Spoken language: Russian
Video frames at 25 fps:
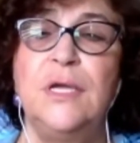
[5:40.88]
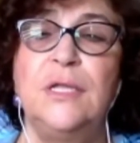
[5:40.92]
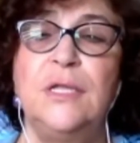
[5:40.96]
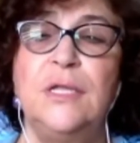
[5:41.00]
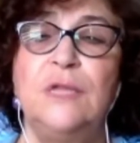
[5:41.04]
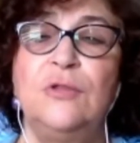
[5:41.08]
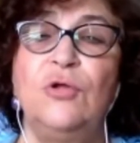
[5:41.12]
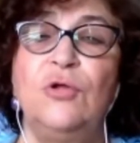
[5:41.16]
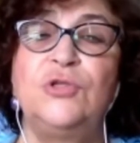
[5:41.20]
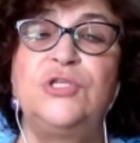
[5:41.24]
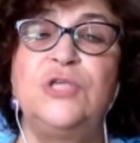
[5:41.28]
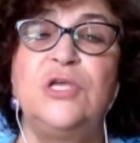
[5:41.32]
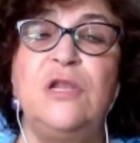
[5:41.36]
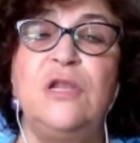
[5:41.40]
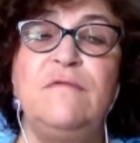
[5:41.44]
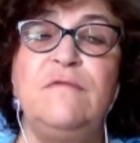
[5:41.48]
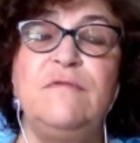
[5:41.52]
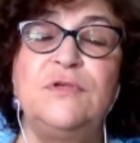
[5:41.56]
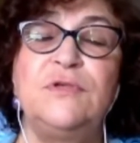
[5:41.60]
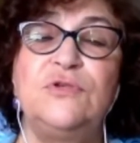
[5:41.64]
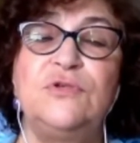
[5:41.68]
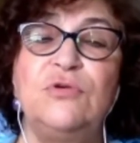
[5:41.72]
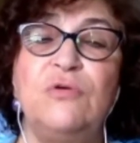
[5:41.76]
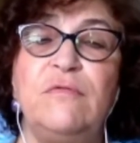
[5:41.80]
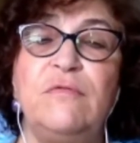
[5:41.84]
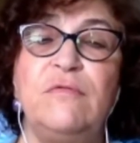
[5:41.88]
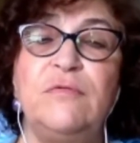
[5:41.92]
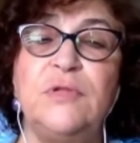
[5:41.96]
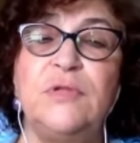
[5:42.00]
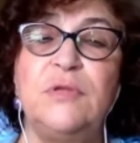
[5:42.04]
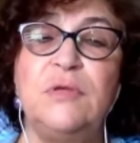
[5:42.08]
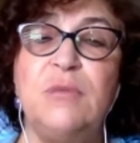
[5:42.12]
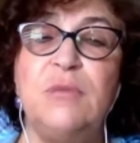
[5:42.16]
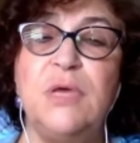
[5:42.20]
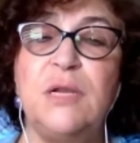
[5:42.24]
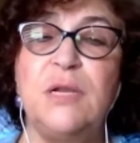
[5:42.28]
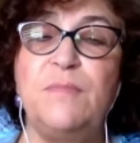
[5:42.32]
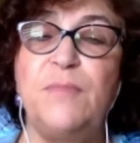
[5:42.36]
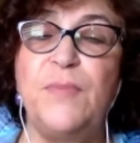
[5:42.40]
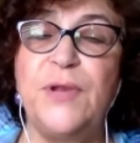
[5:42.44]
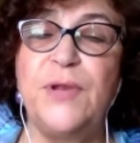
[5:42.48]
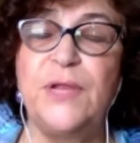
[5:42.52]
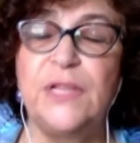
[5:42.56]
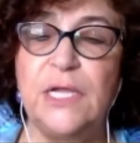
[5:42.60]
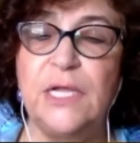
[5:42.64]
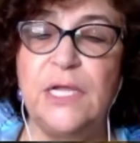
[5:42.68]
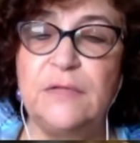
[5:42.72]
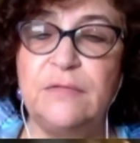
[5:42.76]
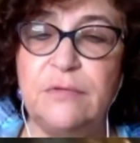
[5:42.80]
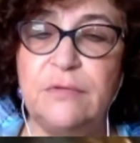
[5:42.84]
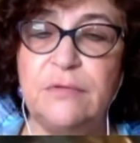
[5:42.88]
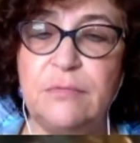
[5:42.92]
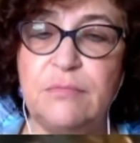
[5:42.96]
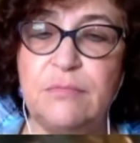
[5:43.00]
но цивилизованный мир прикладывает